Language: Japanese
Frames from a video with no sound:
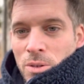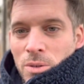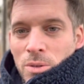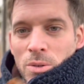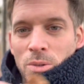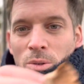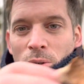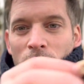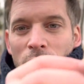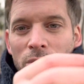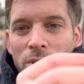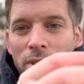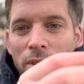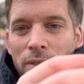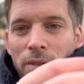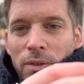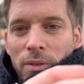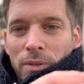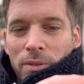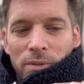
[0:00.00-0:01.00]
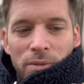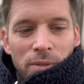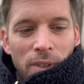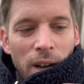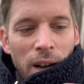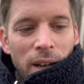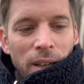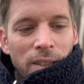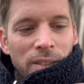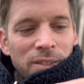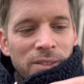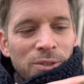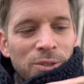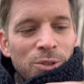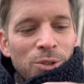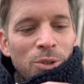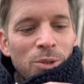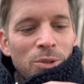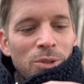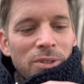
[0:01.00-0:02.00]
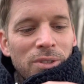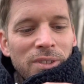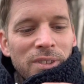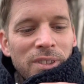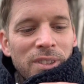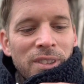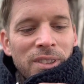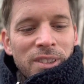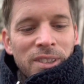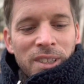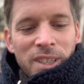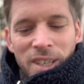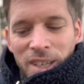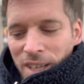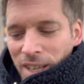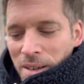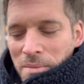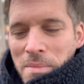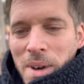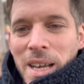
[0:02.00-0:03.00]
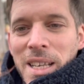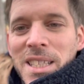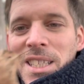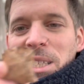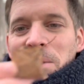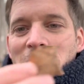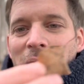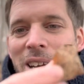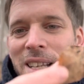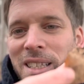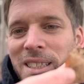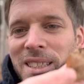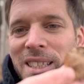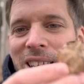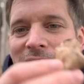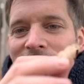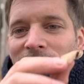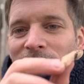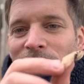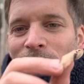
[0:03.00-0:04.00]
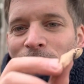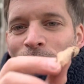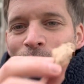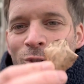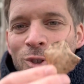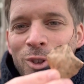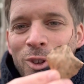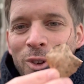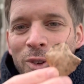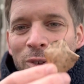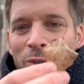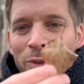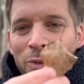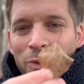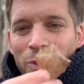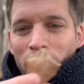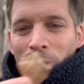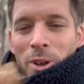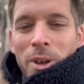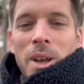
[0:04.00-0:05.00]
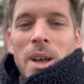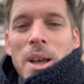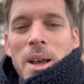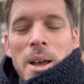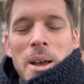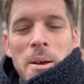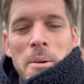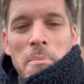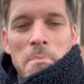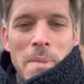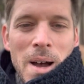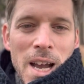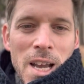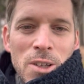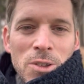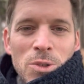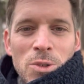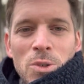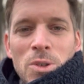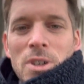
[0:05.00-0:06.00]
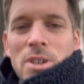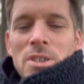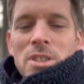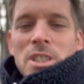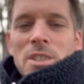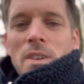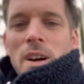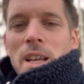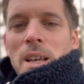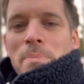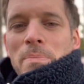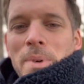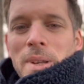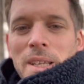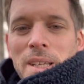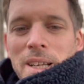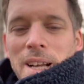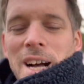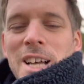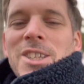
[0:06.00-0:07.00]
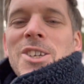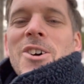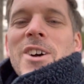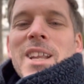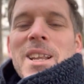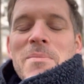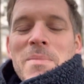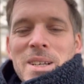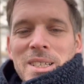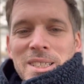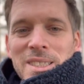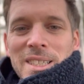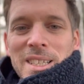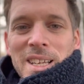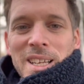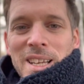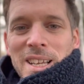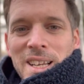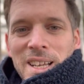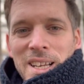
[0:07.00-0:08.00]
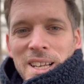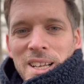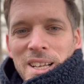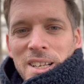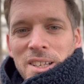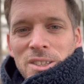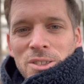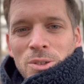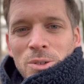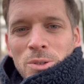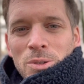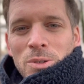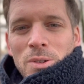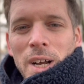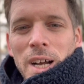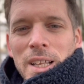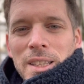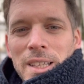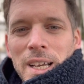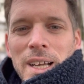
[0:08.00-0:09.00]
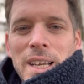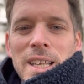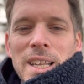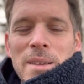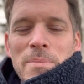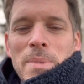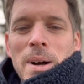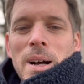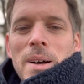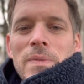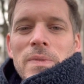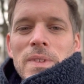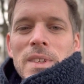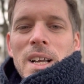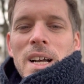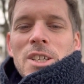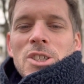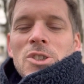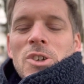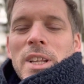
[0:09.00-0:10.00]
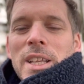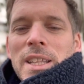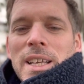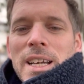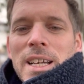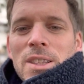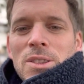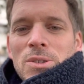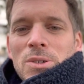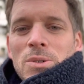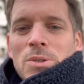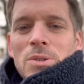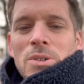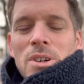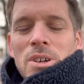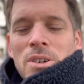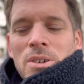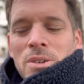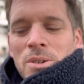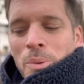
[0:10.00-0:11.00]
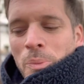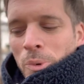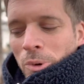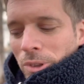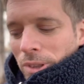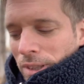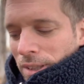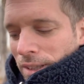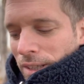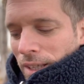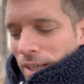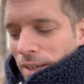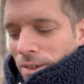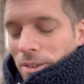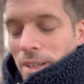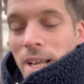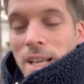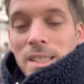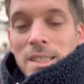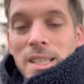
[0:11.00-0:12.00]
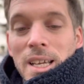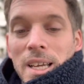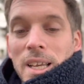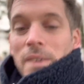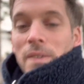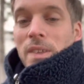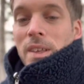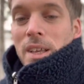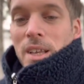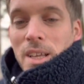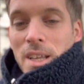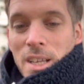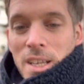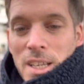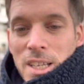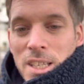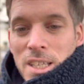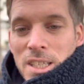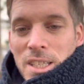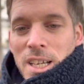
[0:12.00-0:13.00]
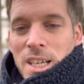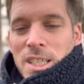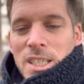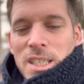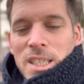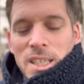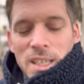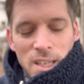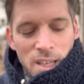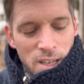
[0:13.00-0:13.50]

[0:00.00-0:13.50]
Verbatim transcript: une あ deux あ1枚ですね une feuille 枚という漢字はやっぱり数えれますねそういうのがなければ数えれないと思ってくださいしかし